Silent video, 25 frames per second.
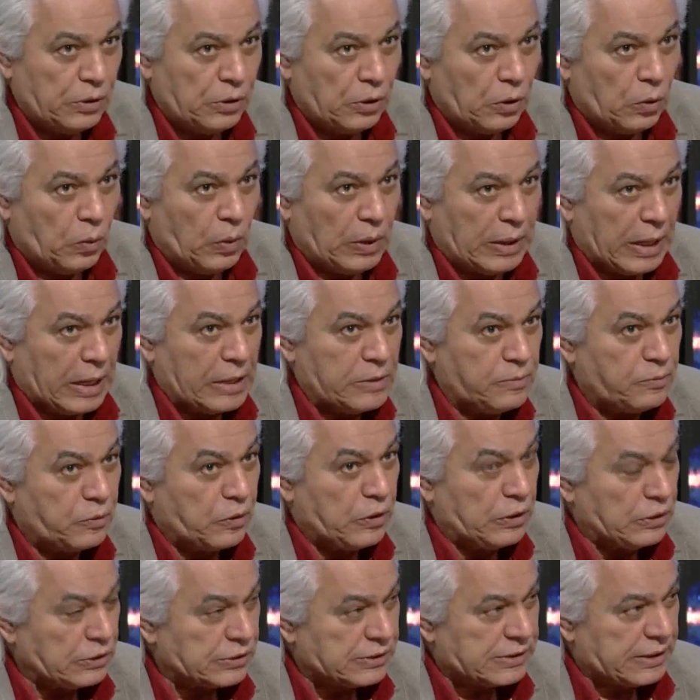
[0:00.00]
ولا
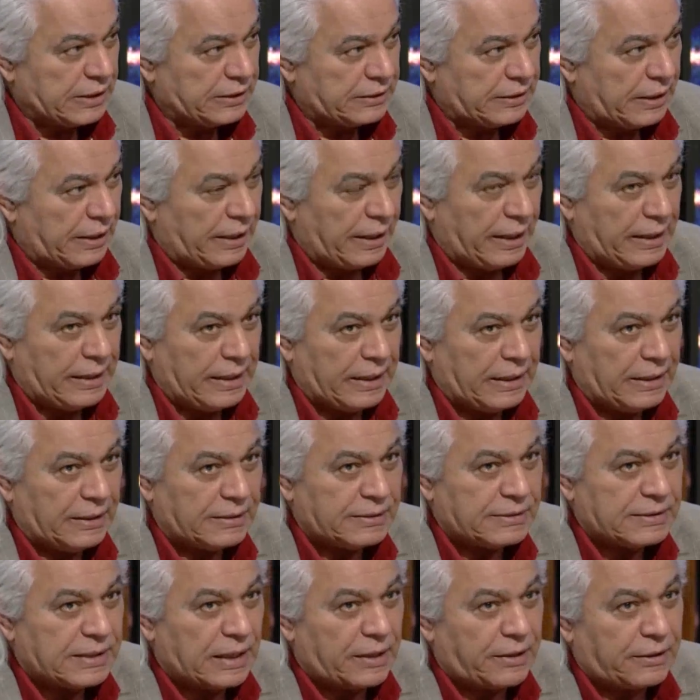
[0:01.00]
يمكن السيطرة عليه
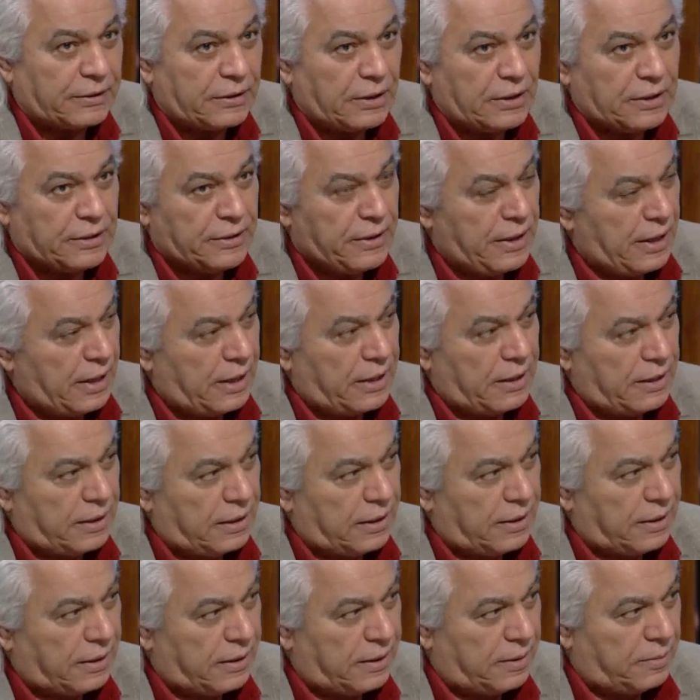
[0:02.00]
صارت
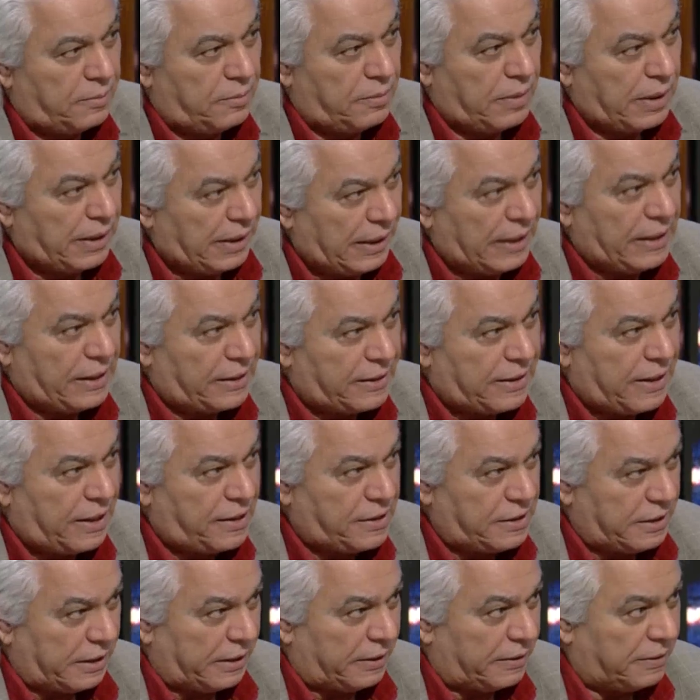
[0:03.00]
الإذاعة مرحلة
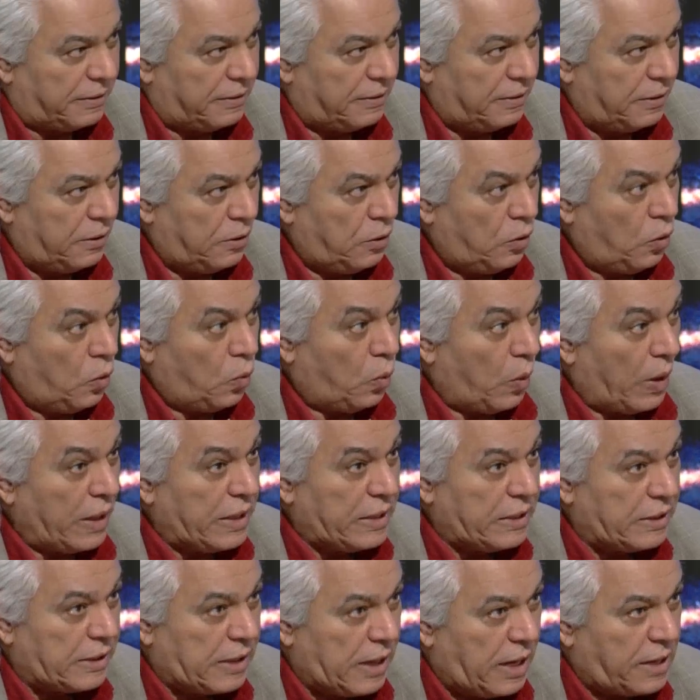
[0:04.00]
ثانية
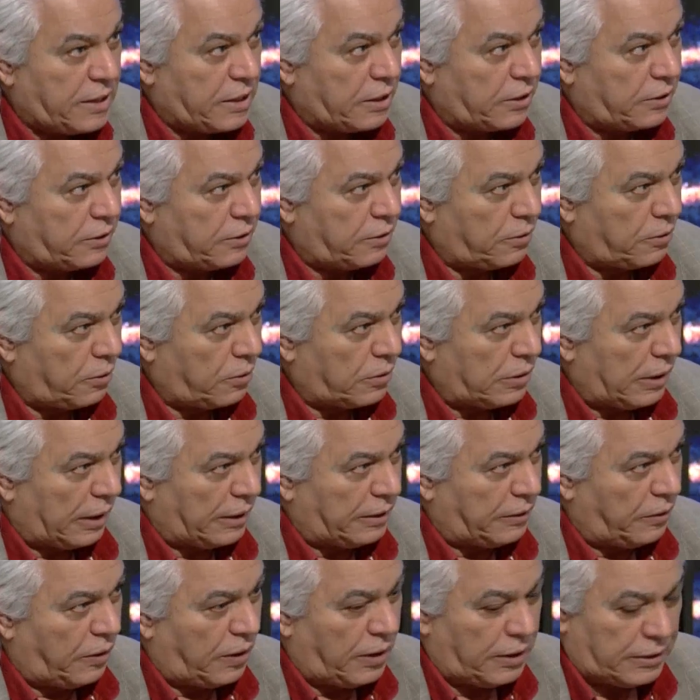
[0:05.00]
وإن كانت
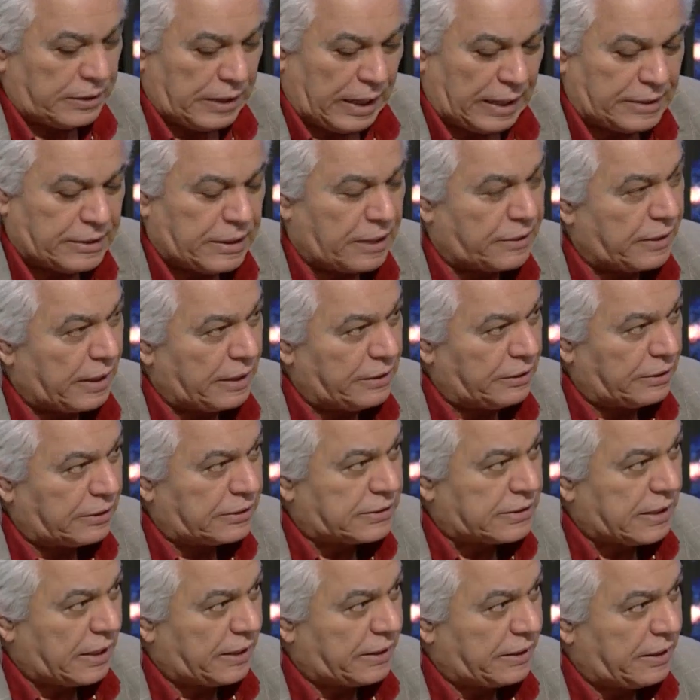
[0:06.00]
يعني أتحدث عن
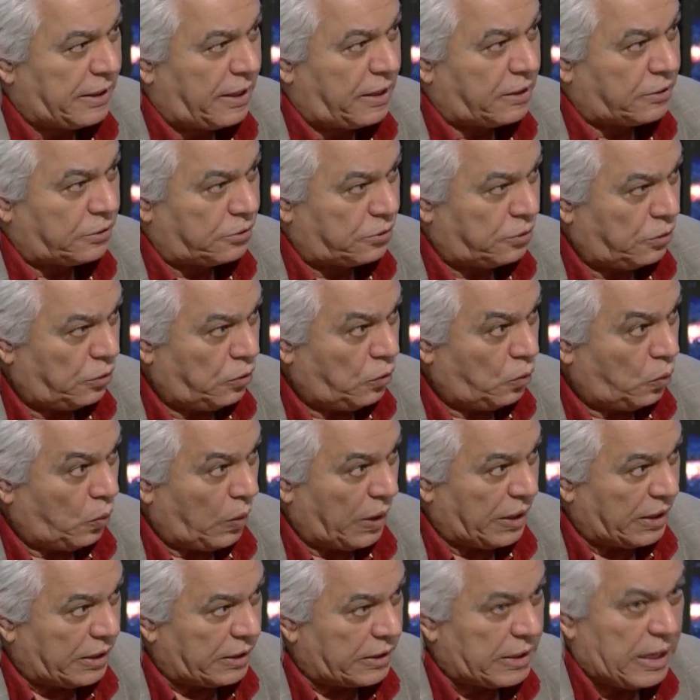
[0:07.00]
إحصائيات
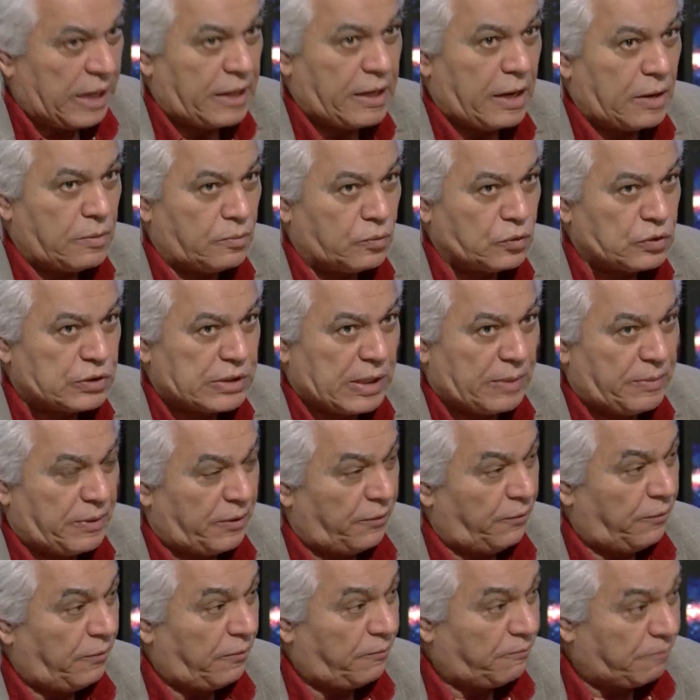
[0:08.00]
وإن كان المستمع
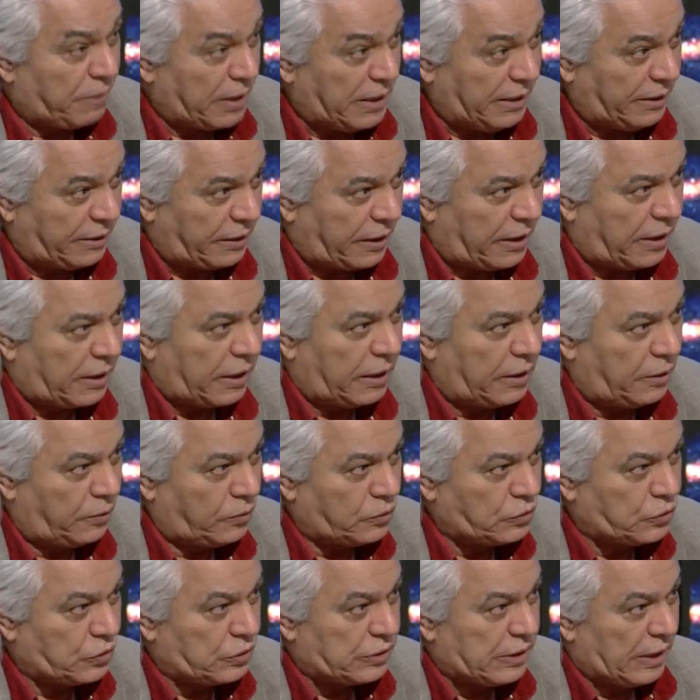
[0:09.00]
بالعراق على
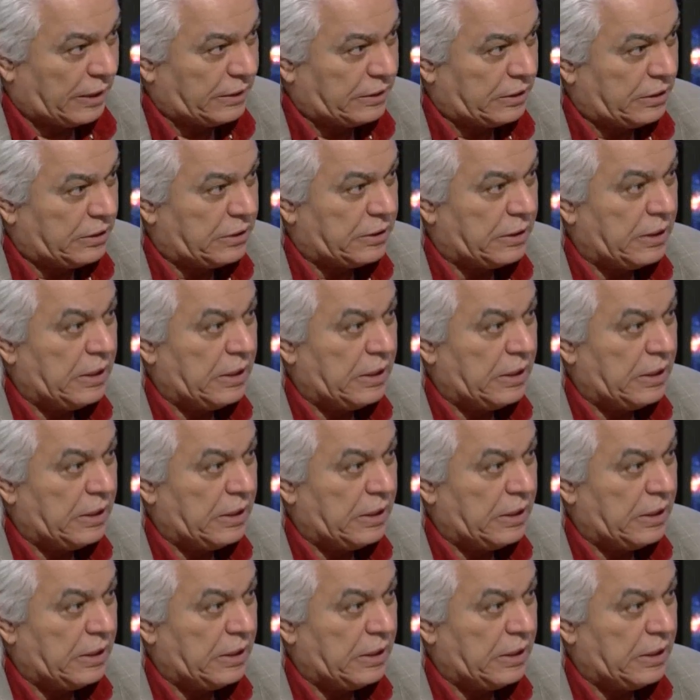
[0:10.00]
وجه التحديد